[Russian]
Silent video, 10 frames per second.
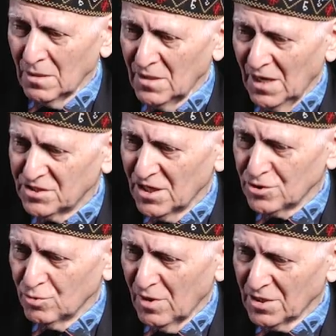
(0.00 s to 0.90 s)
Я
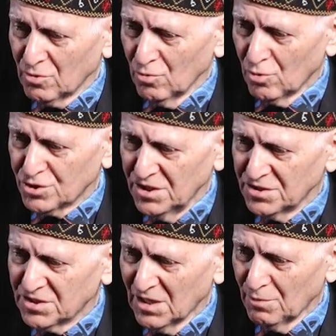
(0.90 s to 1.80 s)
исхожу от
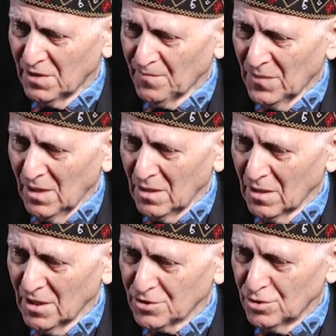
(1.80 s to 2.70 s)
Ушинского, я
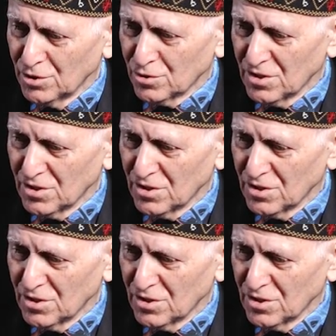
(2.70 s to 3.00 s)
хочу еще